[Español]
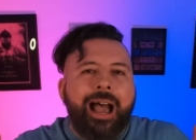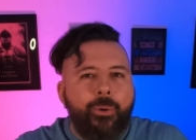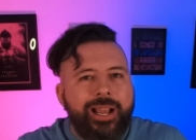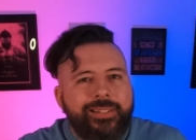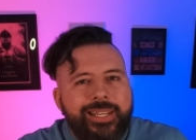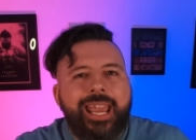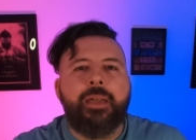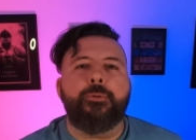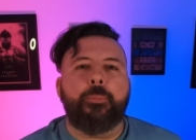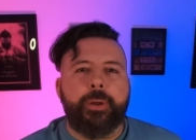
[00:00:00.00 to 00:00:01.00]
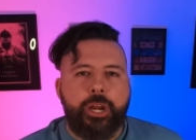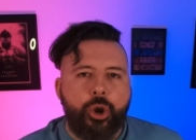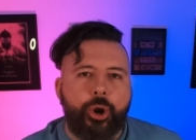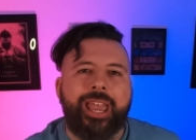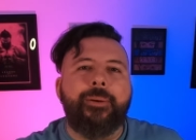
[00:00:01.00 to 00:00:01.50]
Aún así, es mi
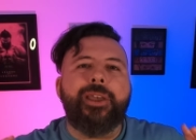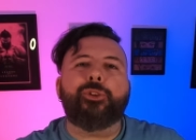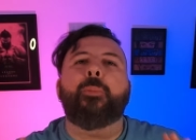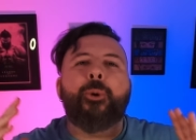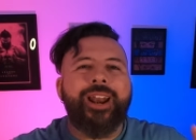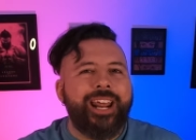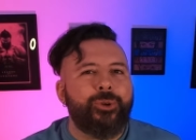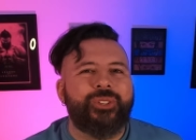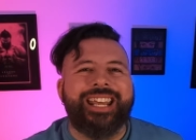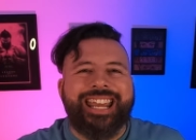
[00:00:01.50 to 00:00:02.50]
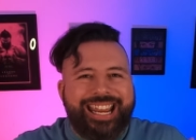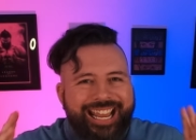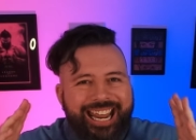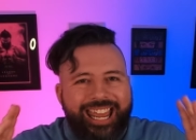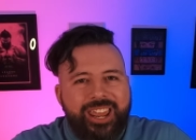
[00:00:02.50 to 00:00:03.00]
opinión. He visto poleros
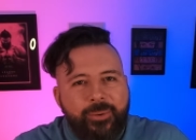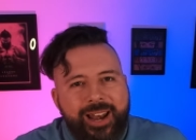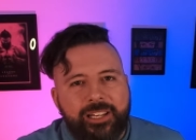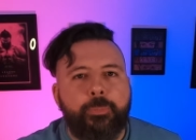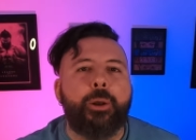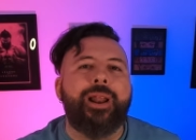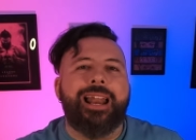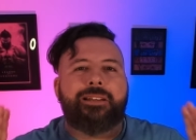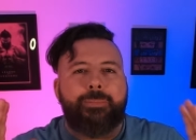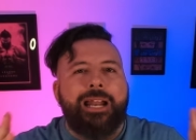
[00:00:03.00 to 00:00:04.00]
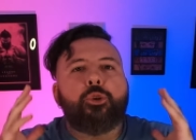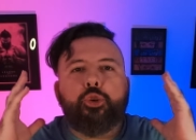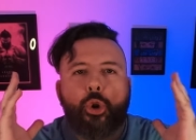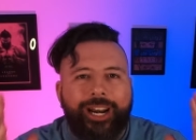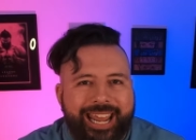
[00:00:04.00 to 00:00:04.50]
increíbles, pero en las manos
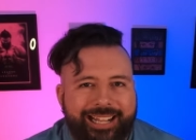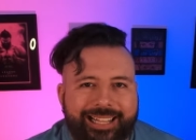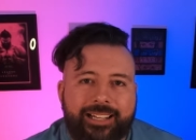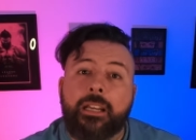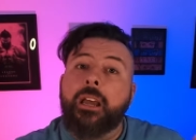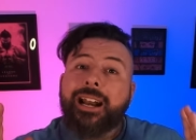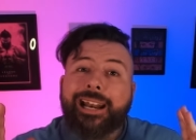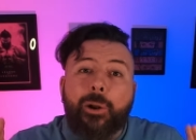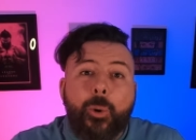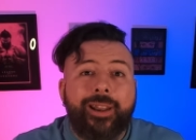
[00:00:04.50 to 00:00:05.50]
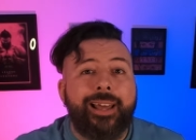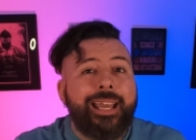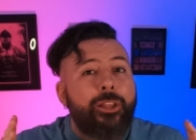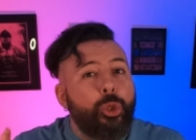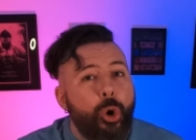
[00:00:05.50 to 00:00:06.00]
correctas. Recuerda
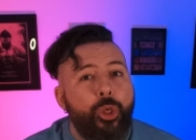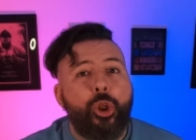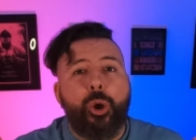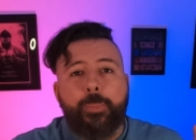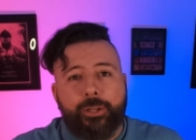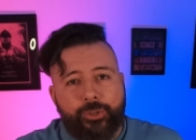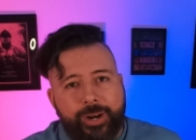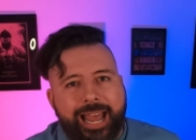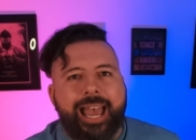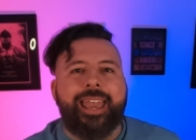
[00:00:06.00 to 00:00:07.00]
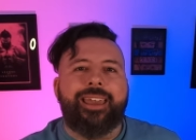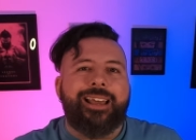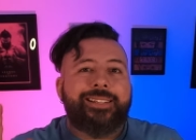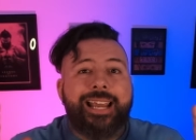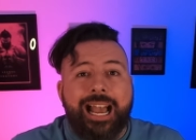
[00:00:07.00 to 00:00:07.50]
que todos los personajes que
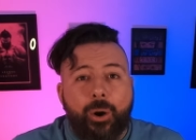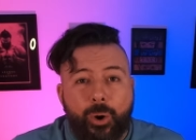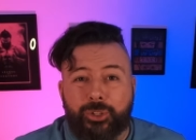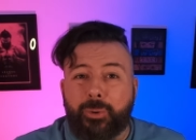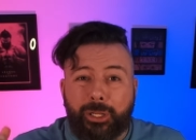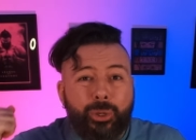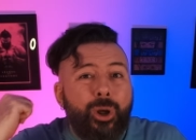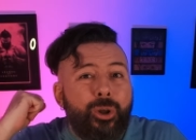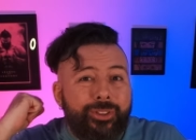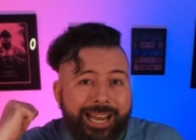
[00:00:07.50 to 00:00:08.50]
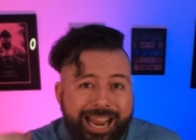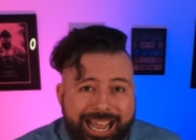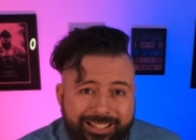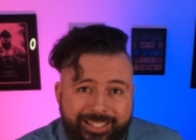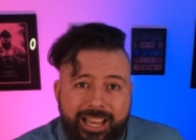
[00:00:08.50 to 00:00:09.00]
hacen AOE, sobre todo los de
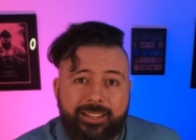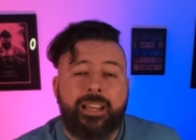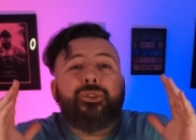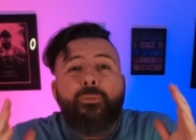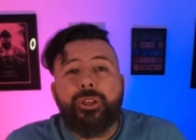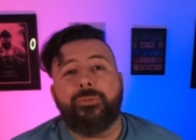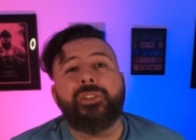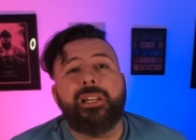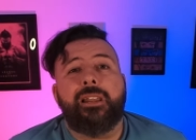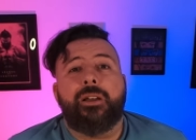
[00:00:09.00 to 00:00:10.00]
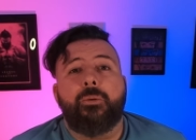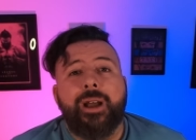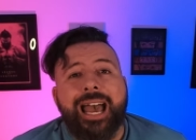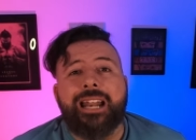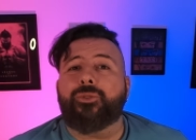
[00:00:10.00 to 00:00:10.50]
lanzas, son muy difíciles de
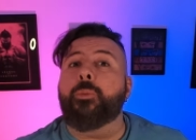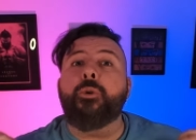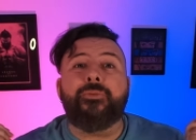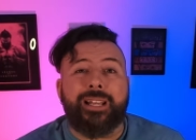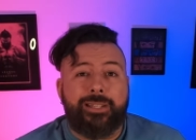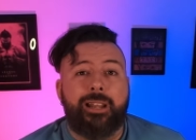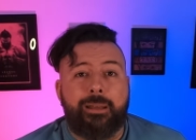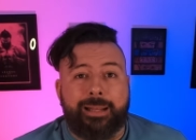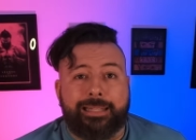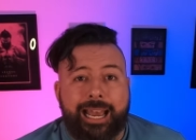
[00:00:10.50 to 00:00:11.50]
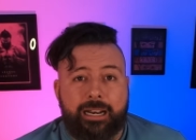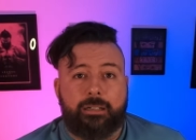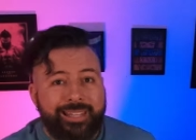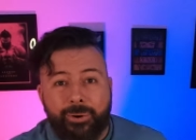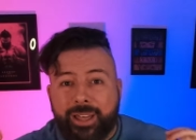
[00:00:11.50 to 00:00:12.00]
jugar, son muy fáciles de matar.
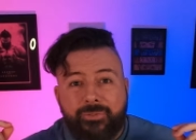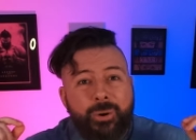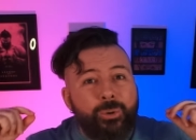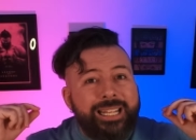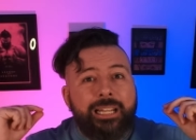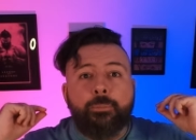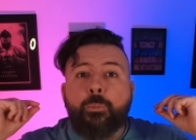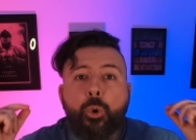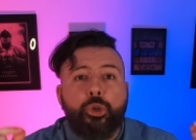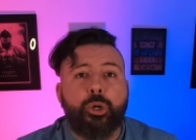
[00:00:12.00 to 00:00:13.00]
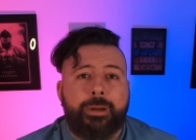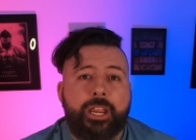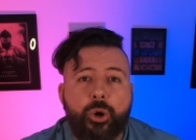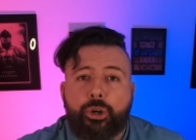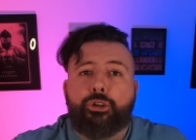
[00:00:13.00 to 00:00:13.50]
Tiene una dificultad mucho
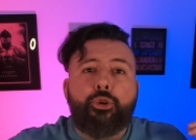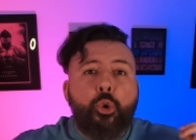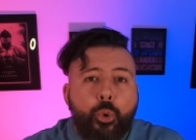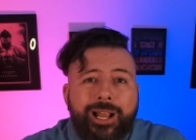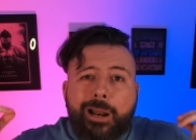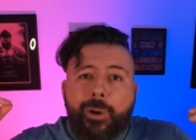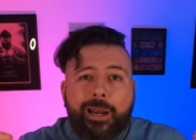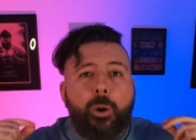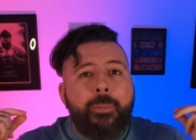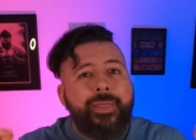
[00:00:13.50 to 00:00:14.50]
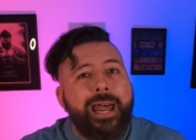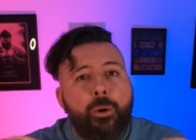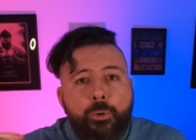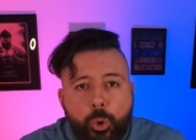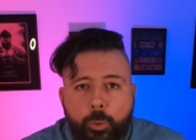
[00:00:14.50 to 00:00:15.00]
mayor. Yo nunca le voy a recomendar a
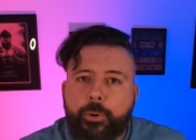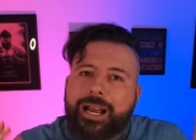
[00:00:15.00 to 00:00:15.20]
un noob